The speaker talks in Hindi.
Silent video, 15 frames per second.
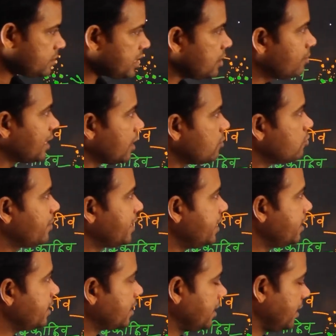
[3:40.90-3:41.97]
बना हुआ मैंने
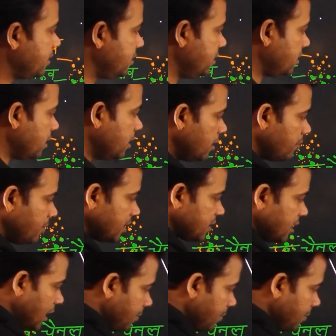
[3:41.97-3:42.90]
रखा है ठीक बस यहाँ